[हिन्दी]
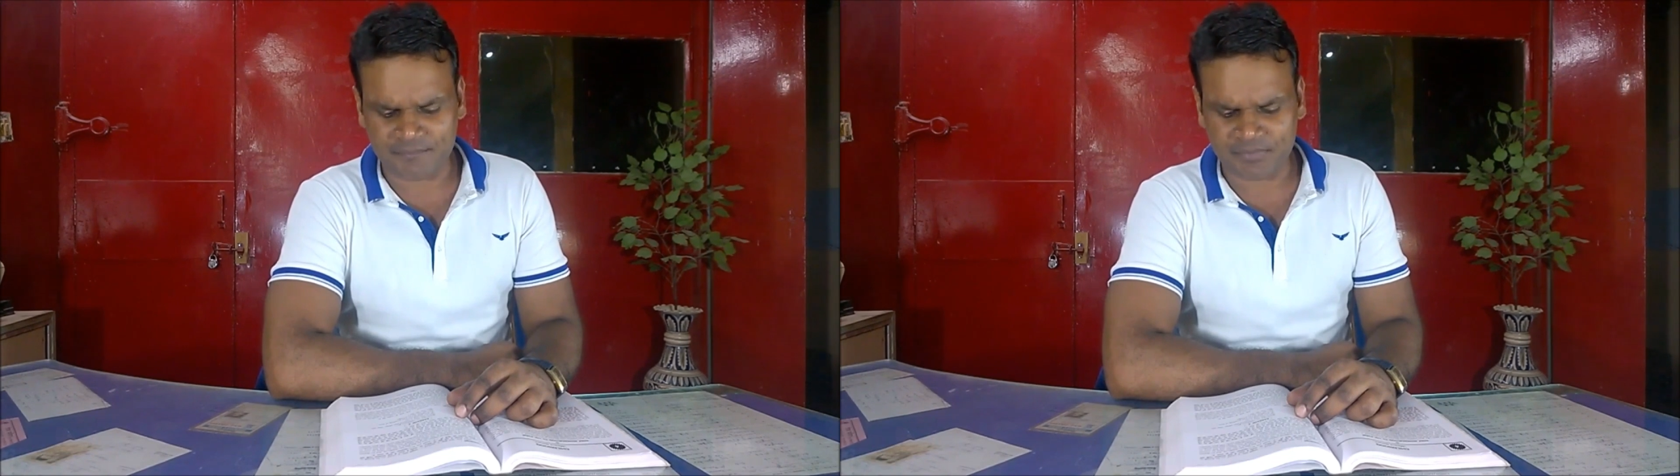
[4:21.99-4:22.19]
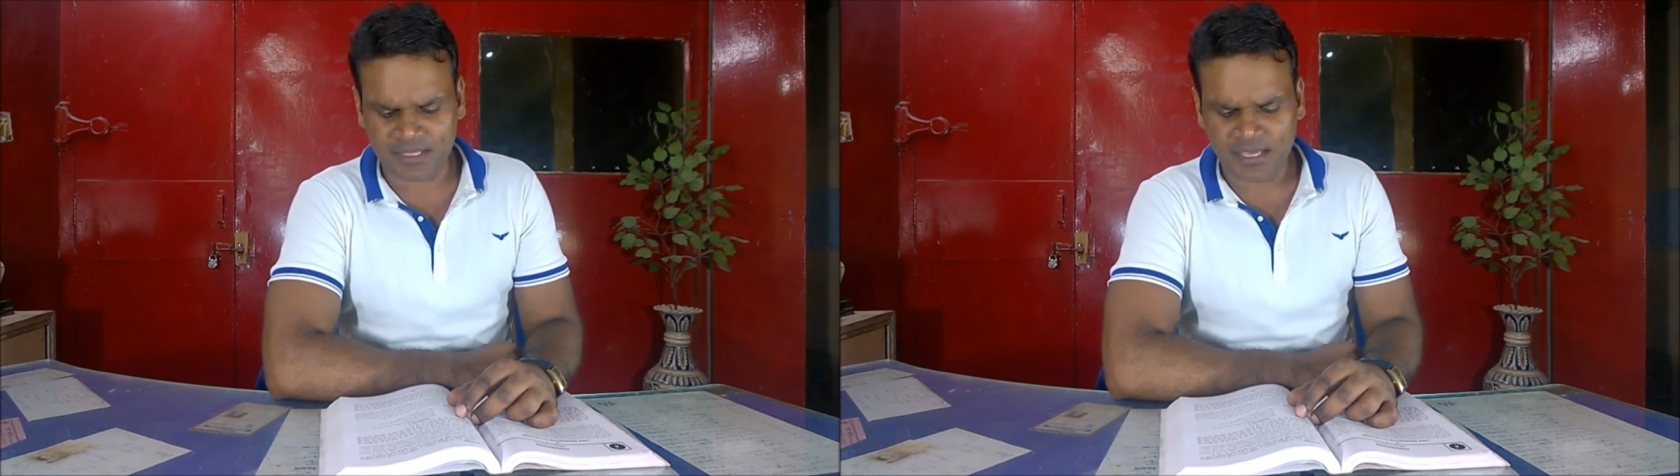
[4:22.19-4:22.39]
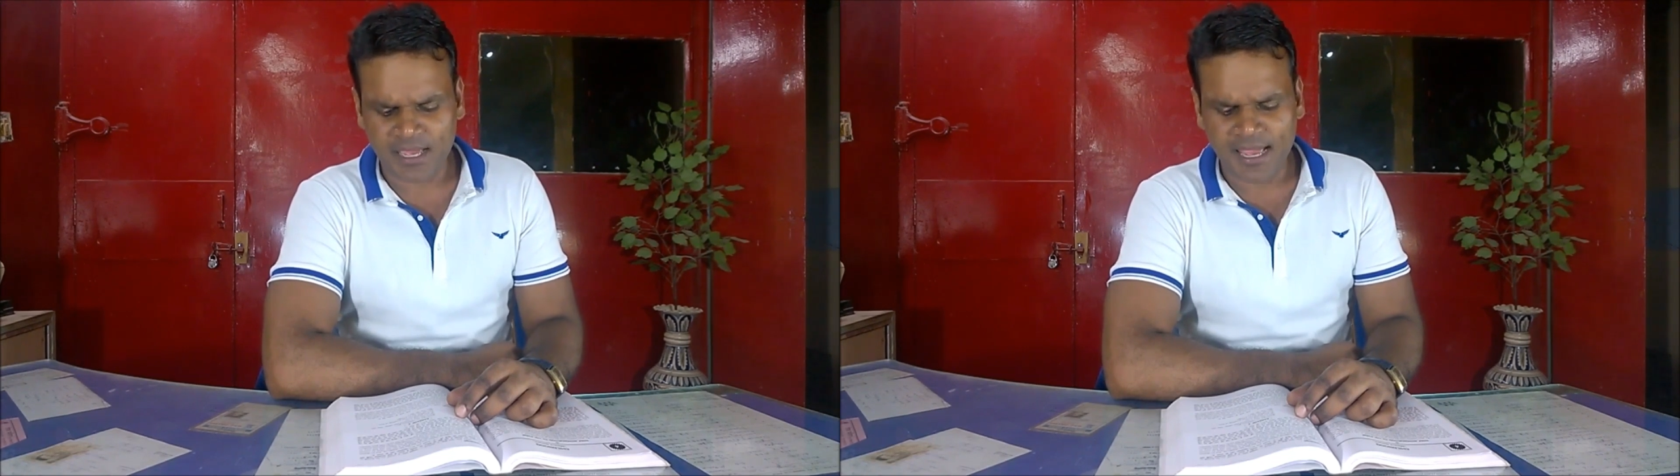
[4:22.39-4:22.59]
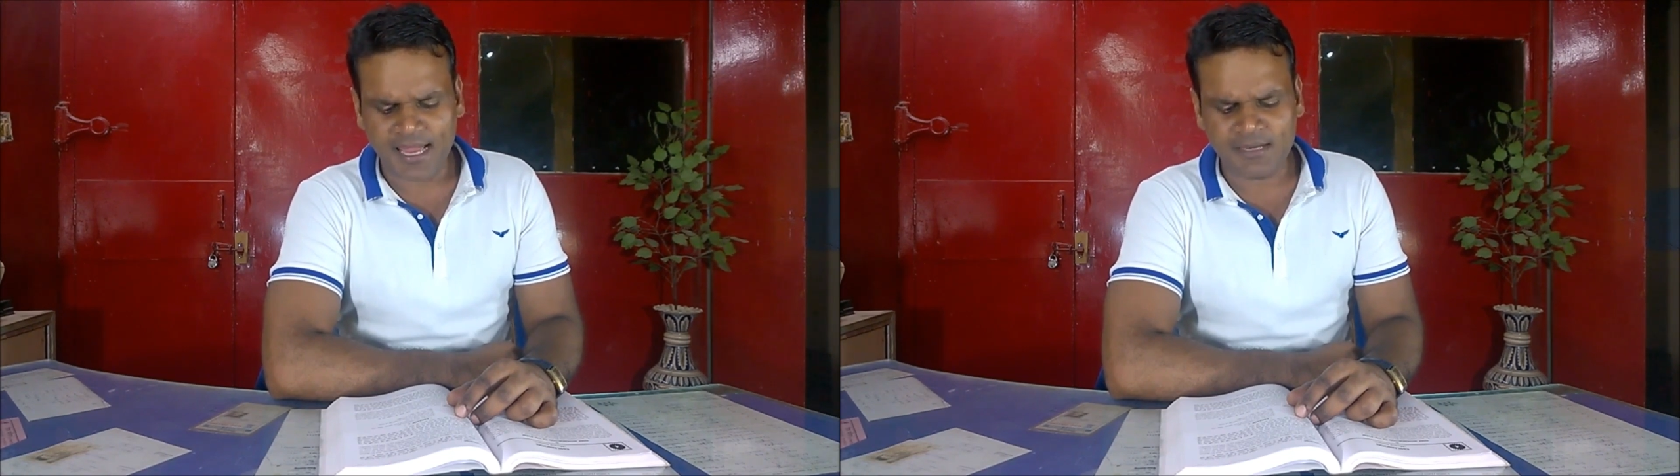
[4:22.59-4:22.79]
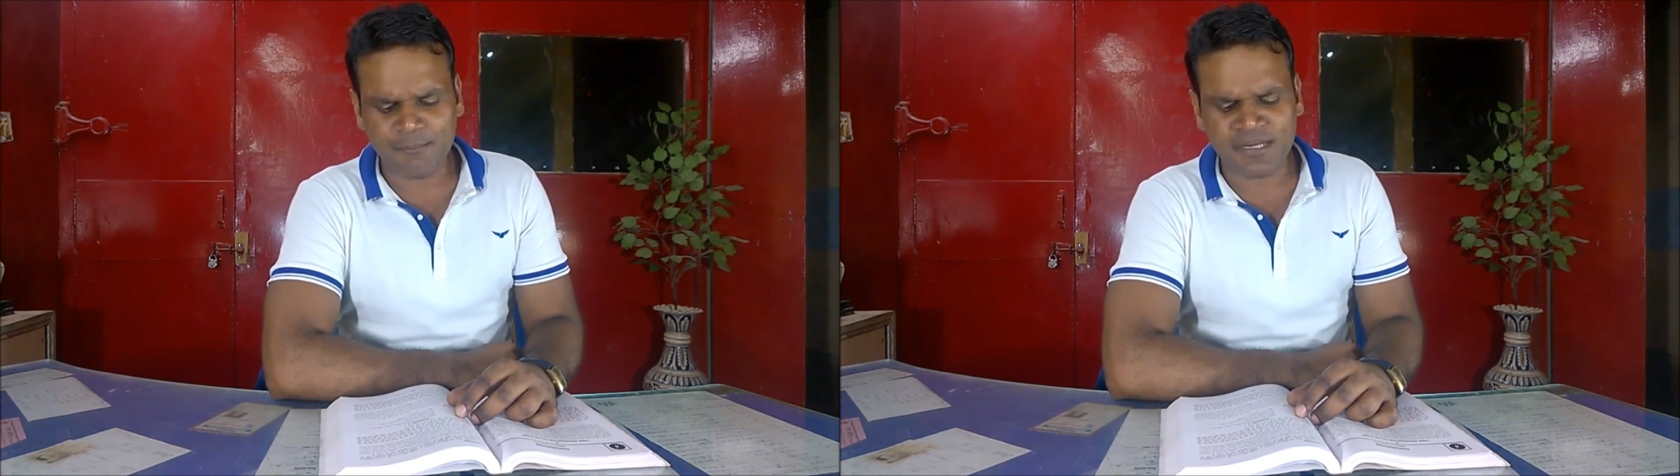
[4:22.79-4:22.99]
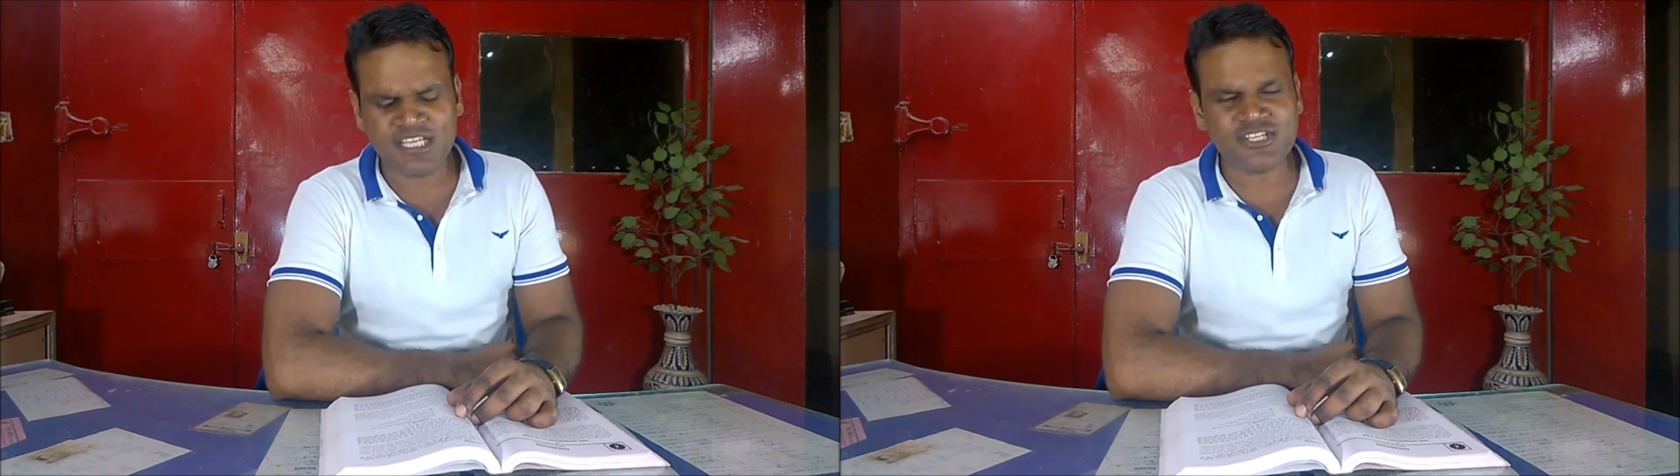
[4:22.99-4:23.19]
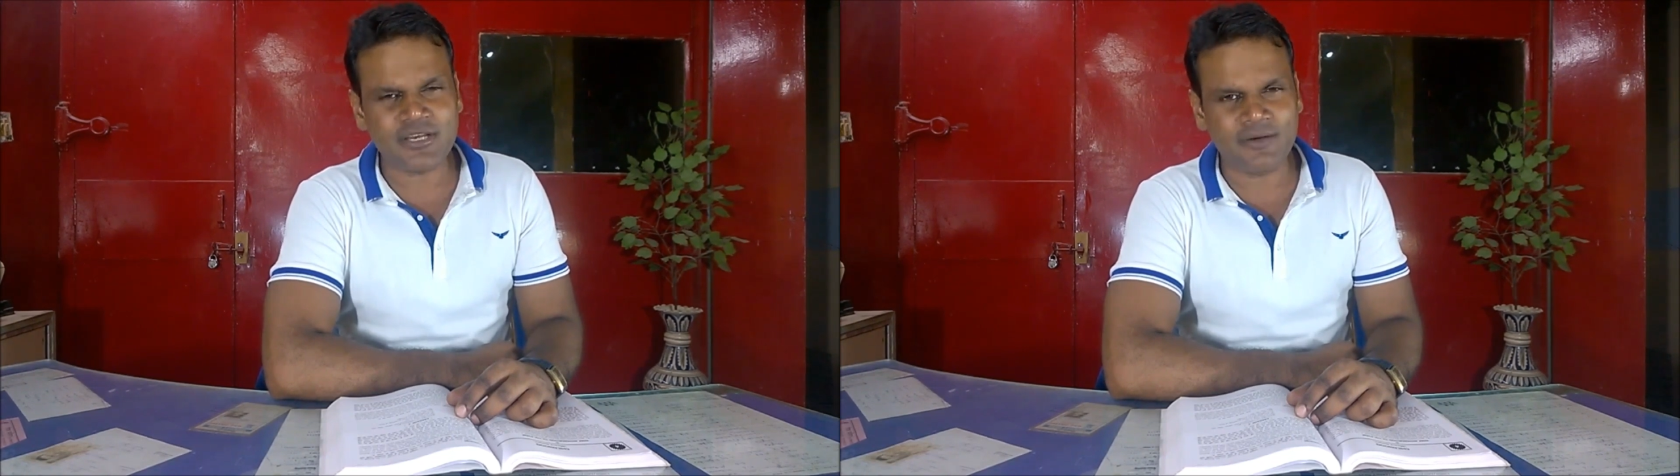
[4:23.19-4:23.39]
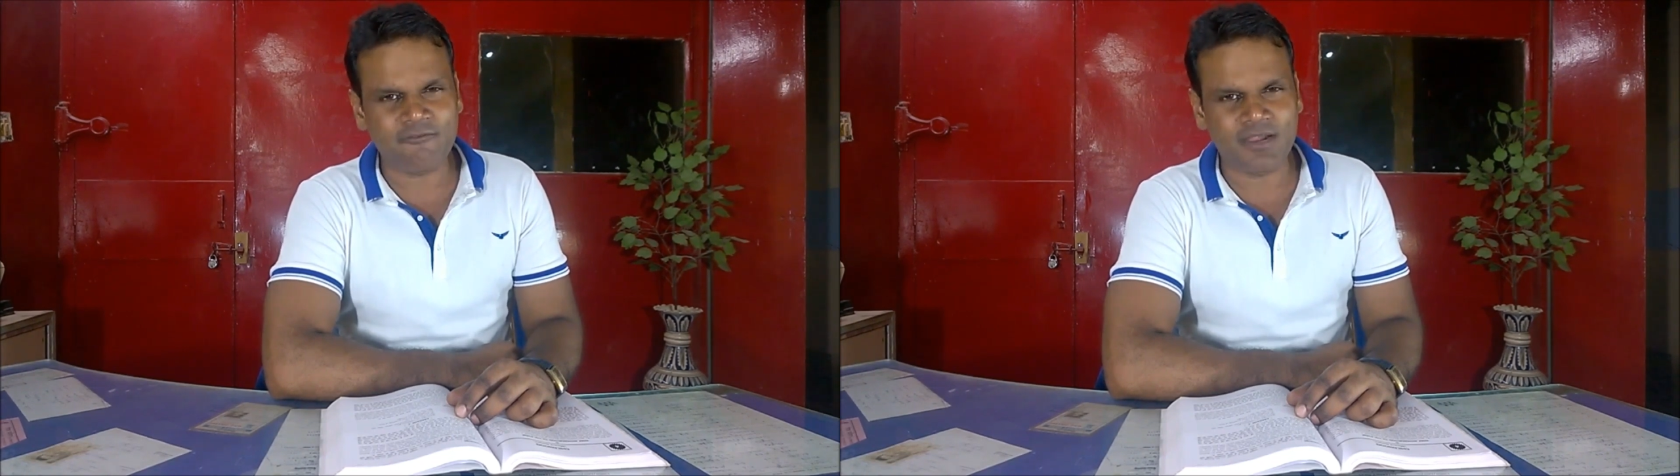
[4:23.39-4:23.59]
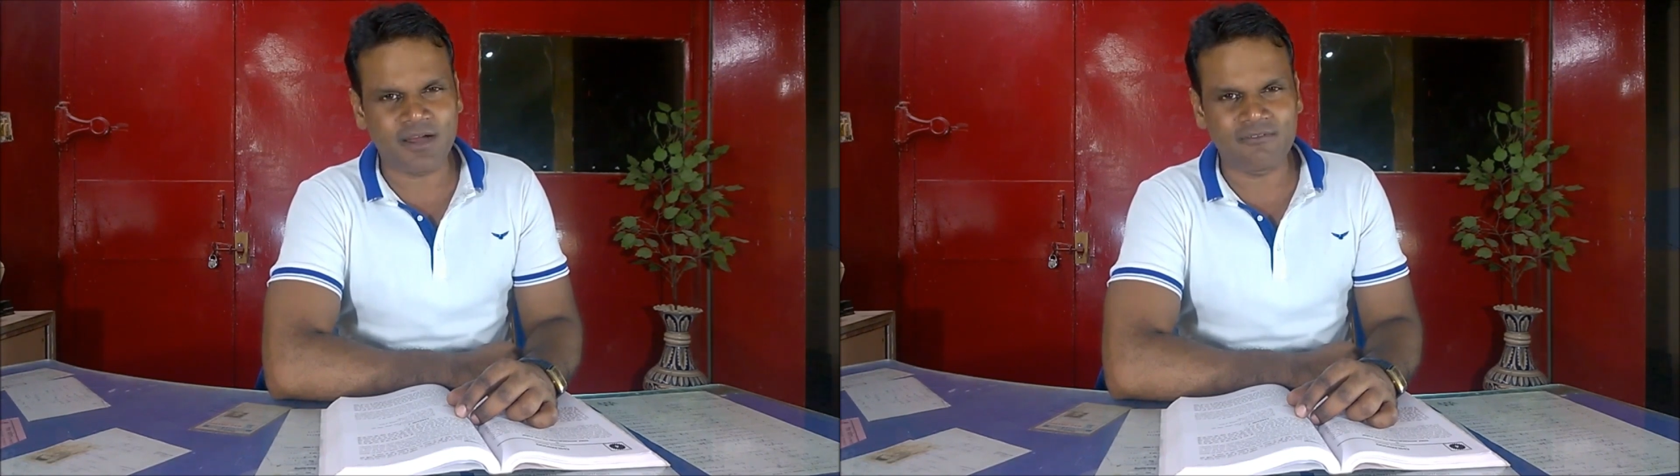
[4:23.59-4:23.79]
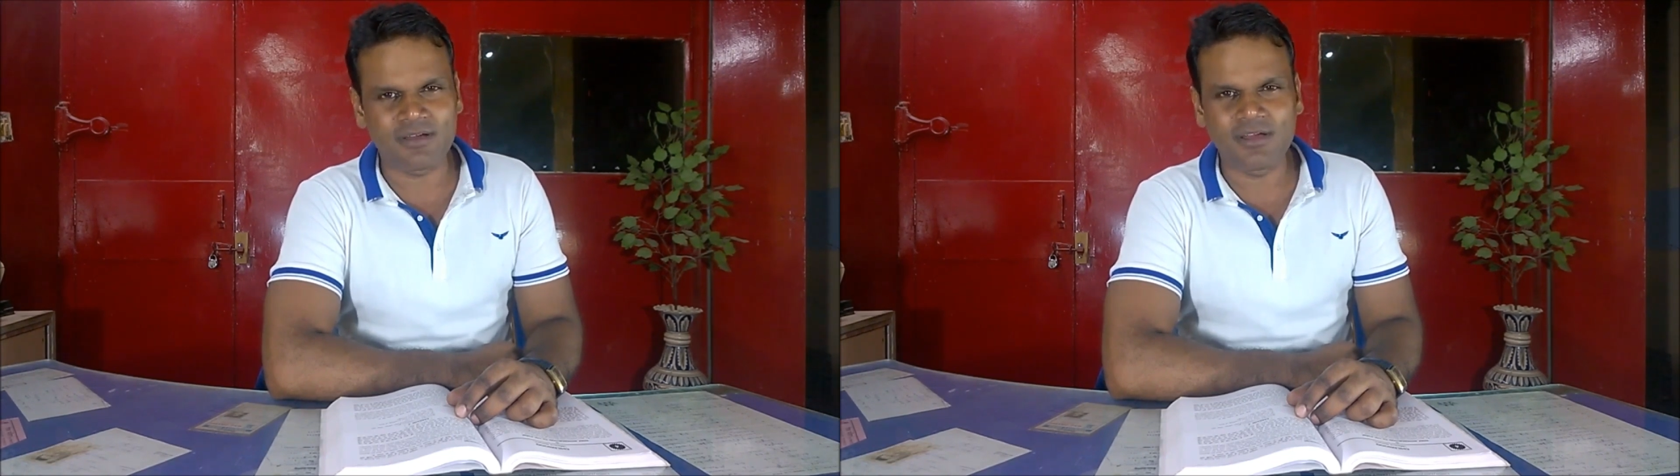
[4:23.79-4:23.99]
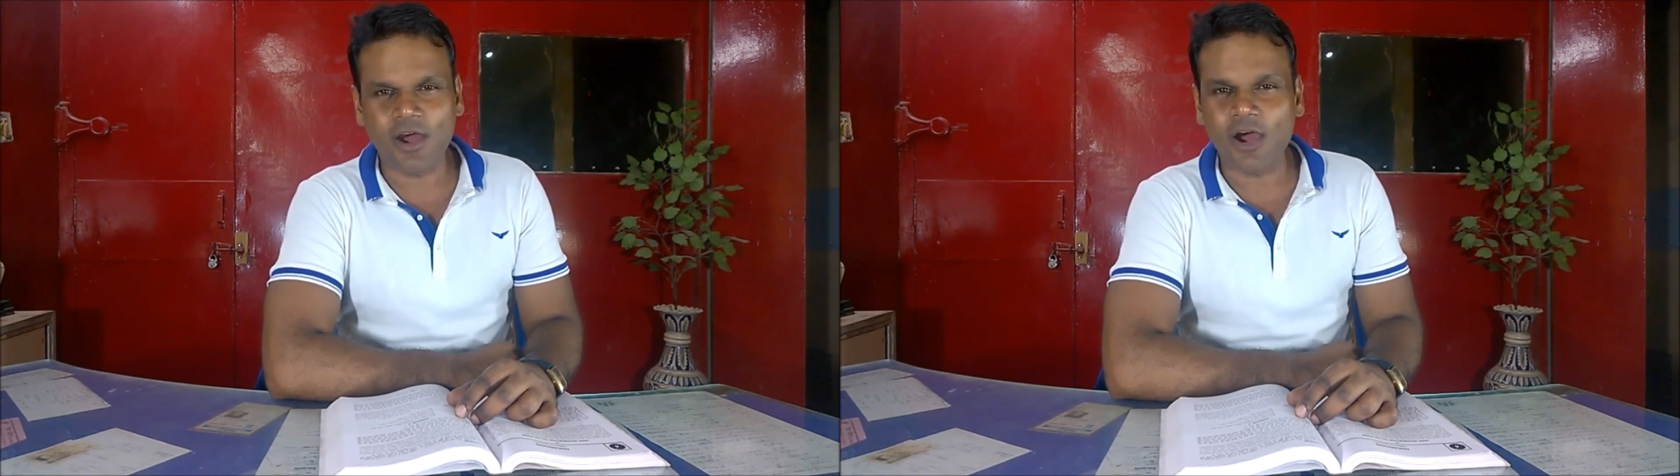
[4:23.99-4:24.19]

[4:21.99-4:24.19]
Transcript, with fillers: हैं एंड प्रीच लव लव